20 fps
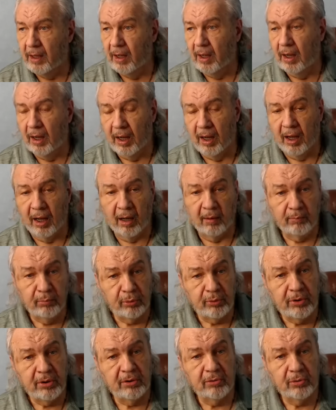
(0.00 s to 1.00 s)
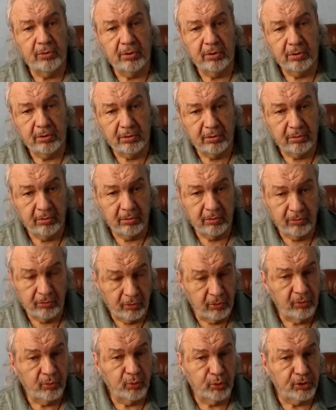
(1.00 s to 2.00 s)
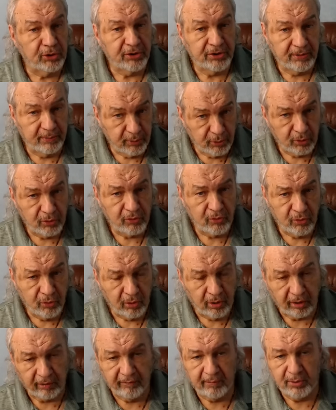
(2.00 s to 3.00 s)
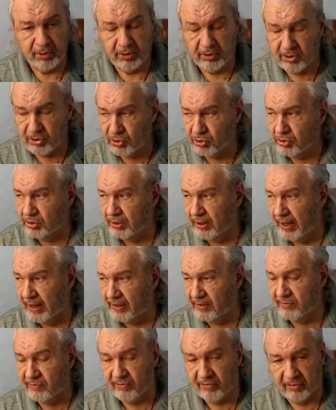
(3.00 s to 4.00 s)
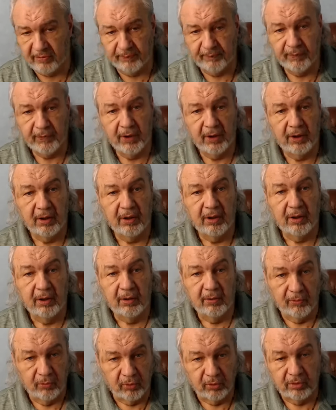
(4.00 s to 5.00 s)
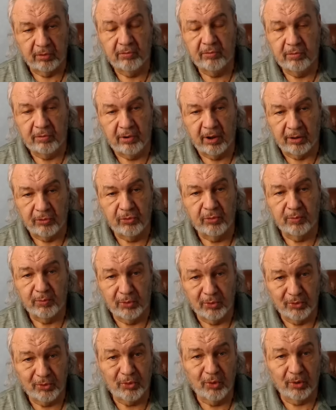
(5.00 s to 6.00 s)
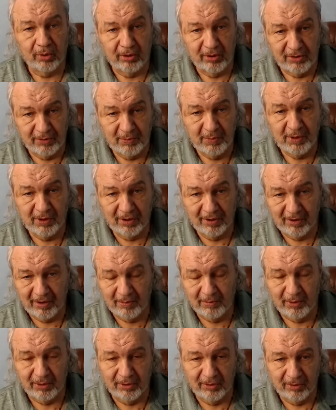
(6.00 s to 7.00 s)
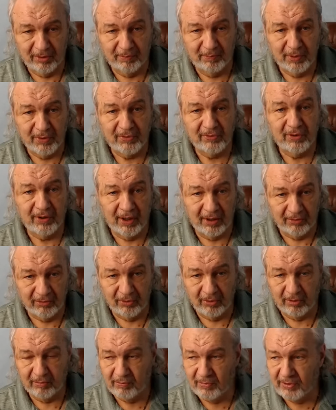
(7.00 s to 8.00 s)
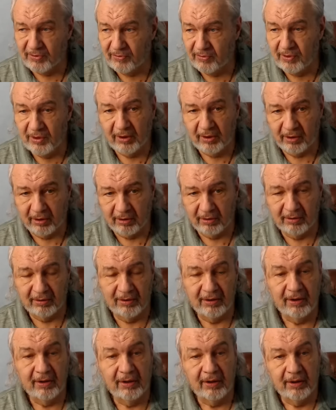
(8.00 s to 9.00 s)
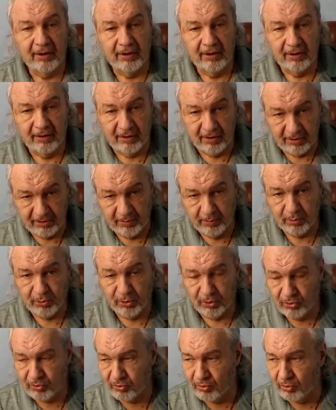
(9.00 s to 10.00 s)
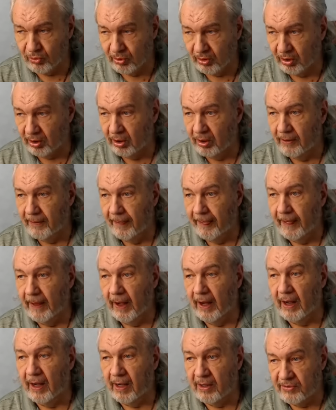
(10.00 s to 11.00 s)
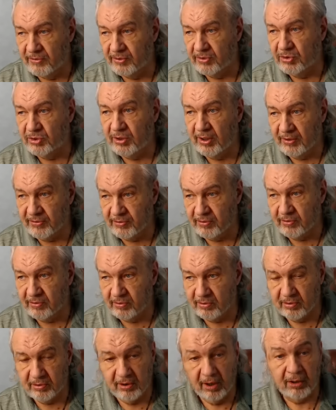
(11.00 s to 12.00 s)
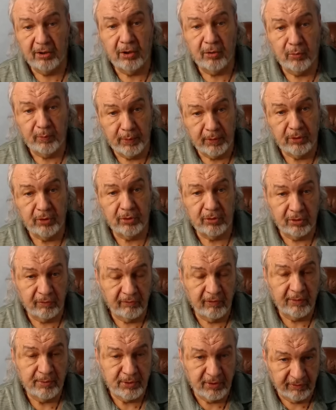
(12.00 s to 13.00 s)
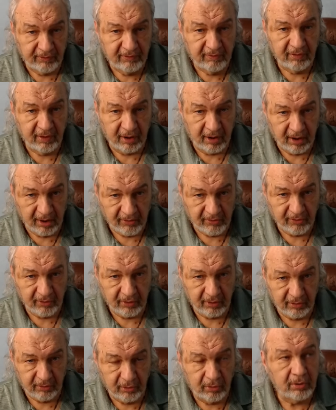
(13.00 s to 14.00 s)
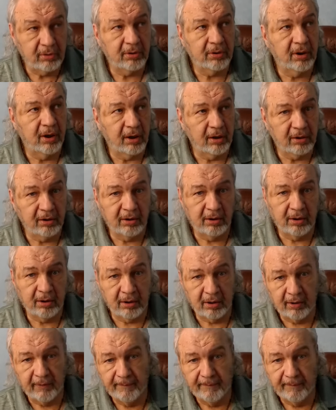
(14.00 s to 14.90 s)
А будет ну, уже 740 вообще-то считается. Вот, ну, я думаю, скоро изменит нам это постоянную атмосферу на 740. А сейчас она упадет вообще в два раза. Но это как на